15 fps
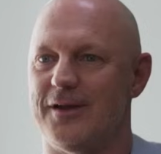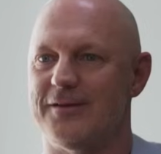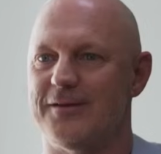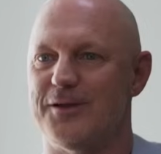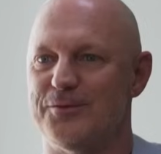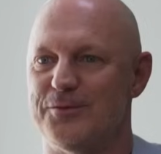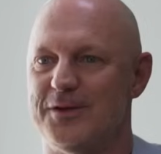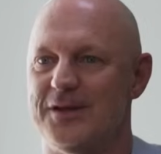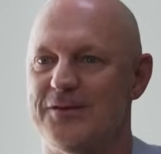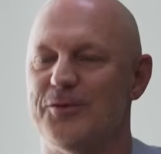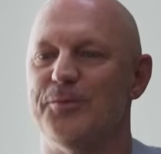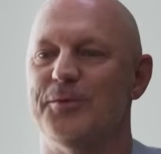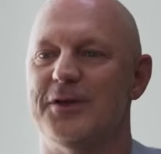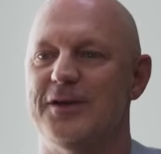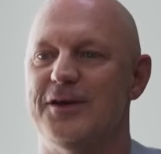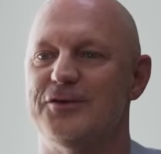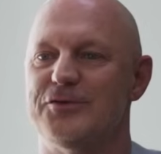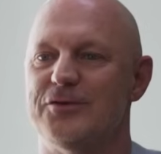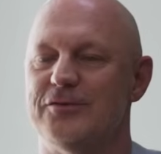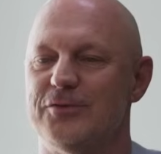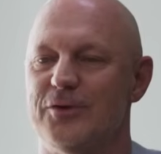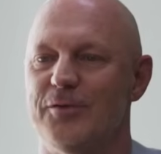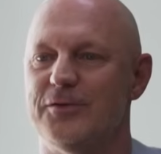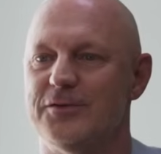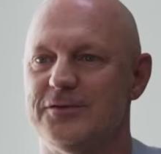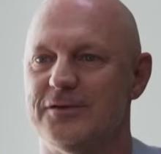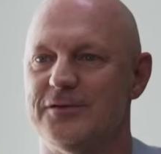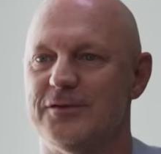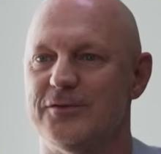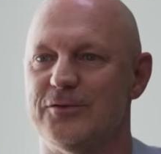Also die S-Communication
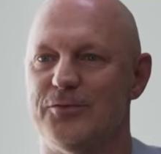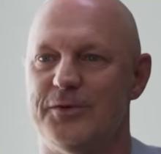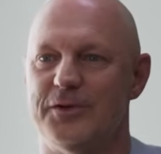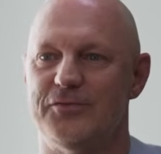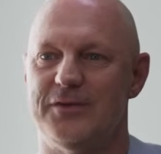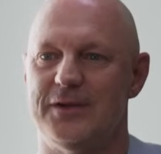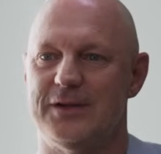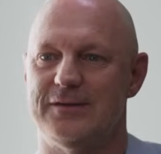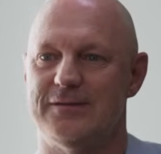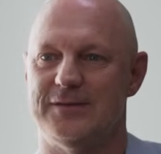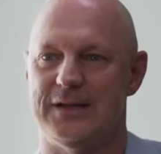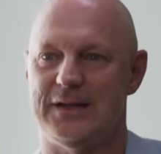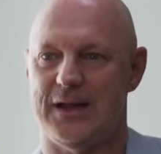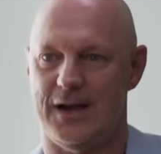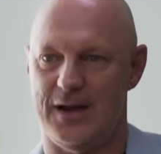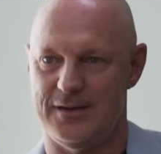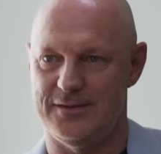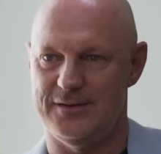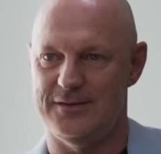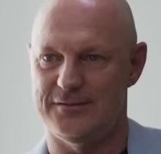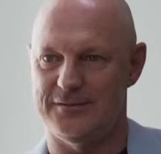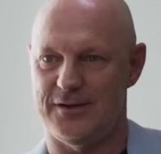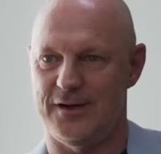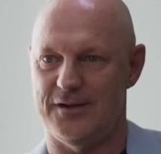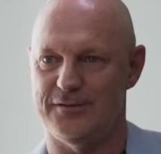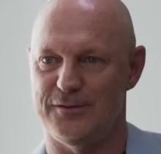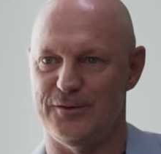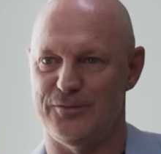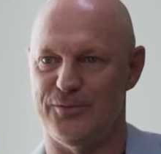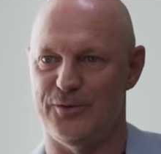Services ist sowas wie der zentrale
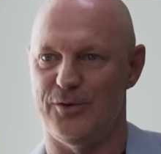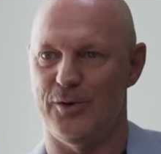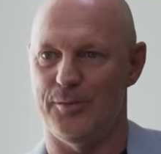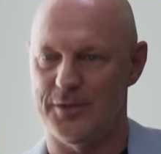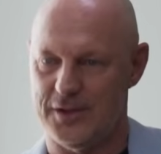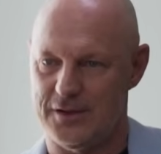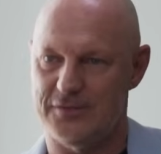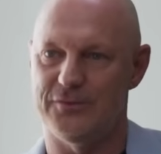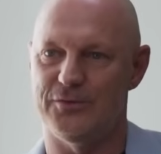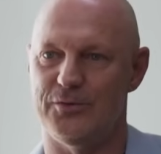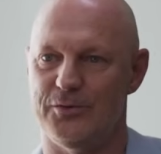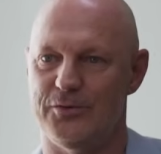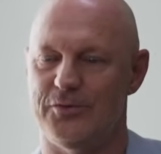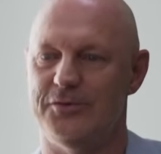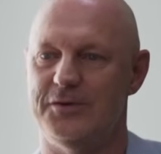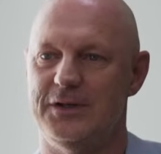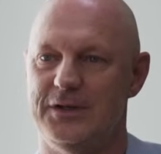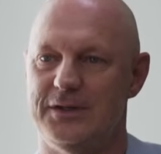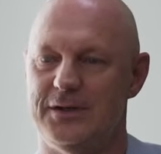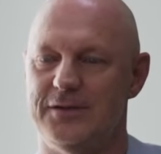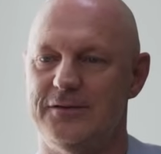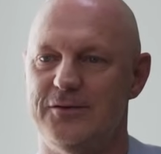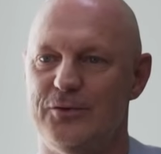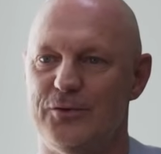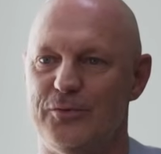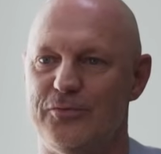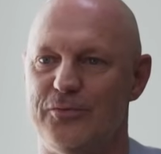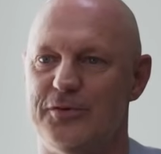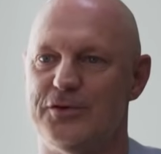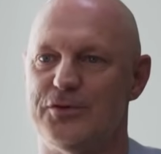Dienstleister für Kommunikation und Digitalisierung
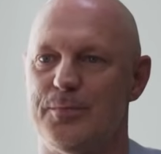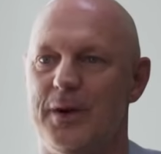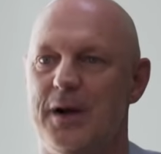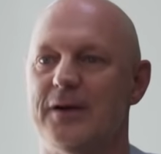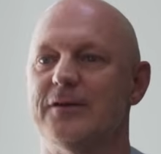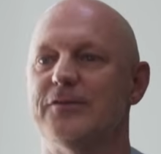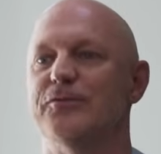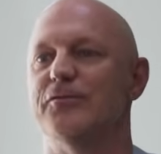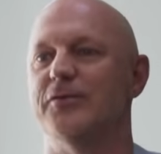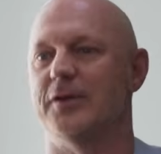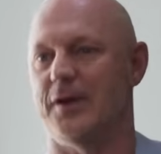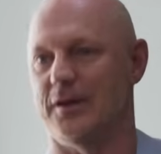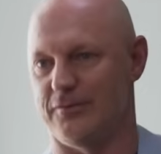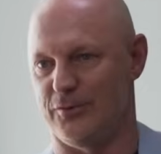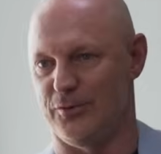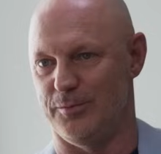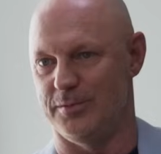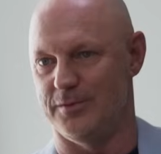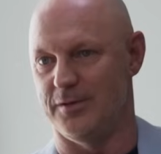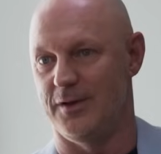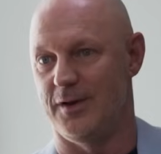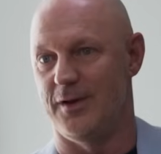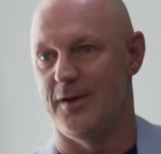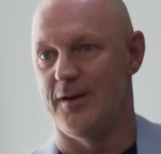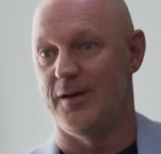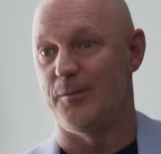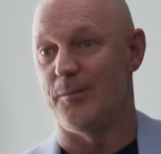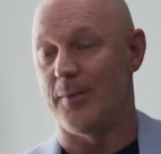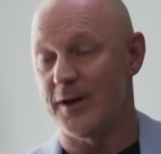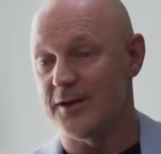für die Sparkassenfinanzgruppe.
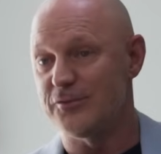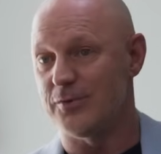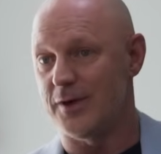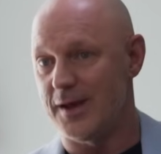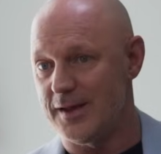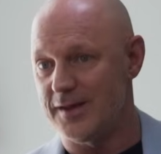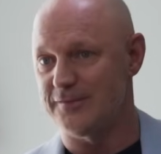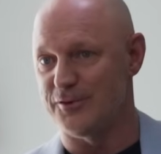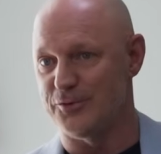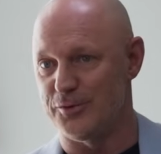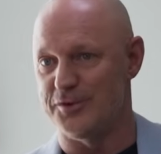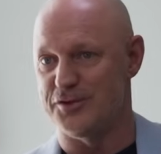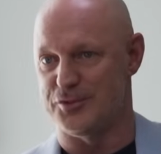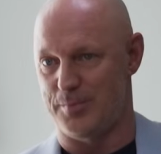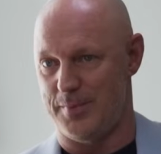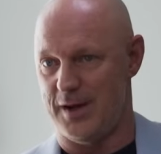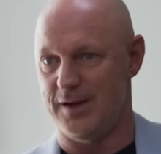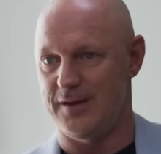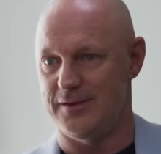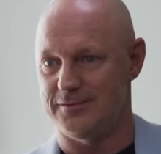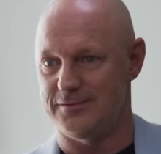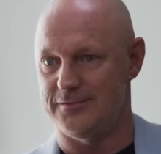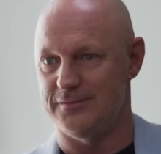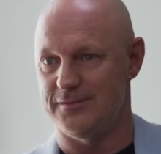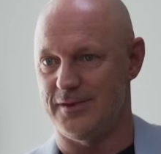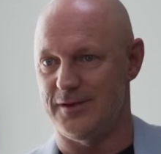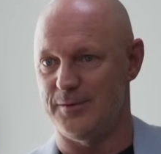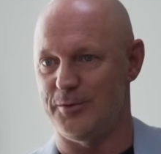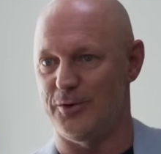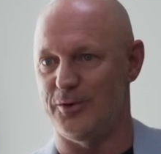Meinst du allererst natürlich die Sparkassen,
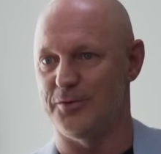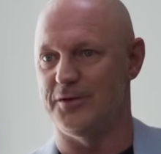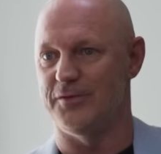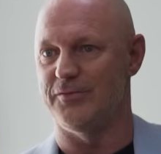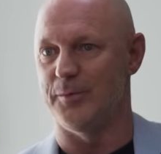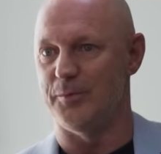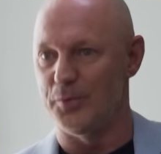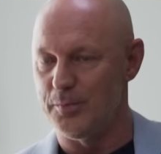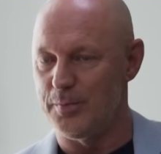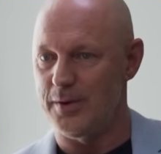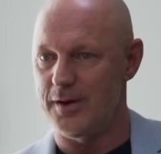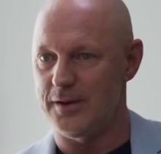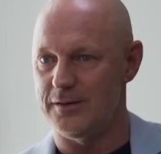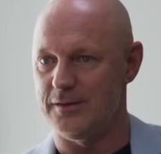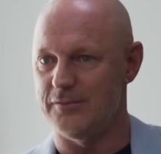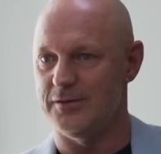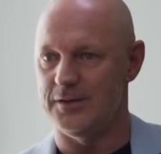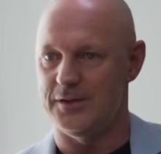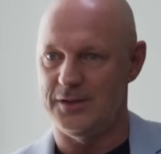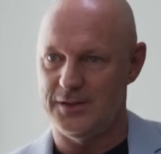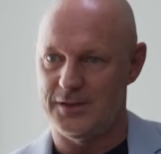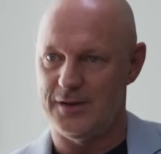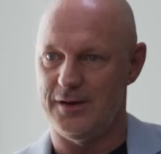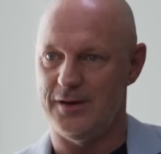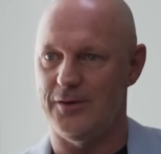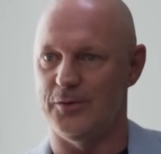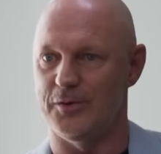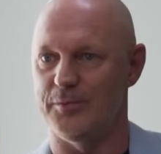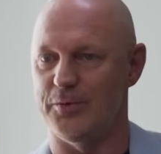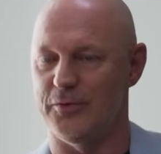dann aber auch die Verbundpartner wie DECA
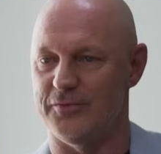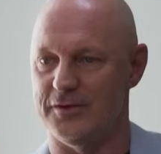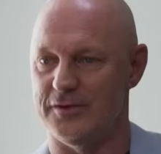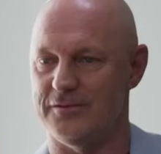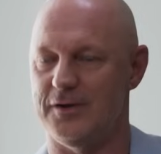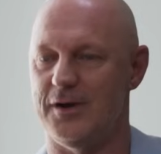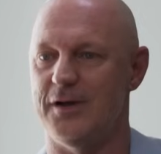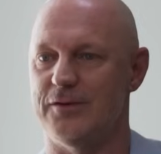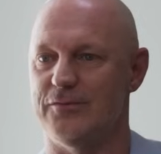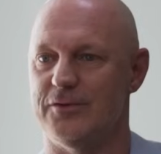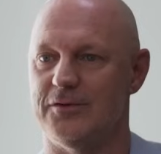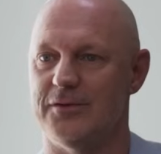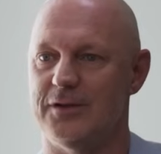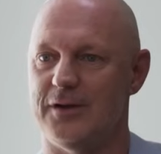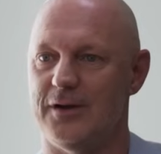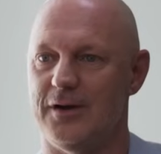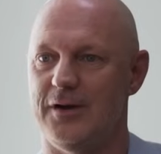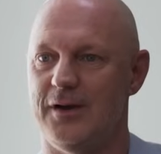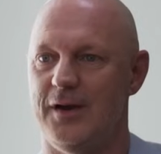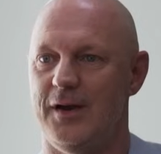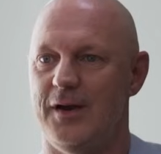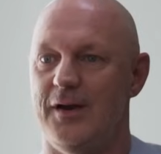oder Provinzial, die Versicherer,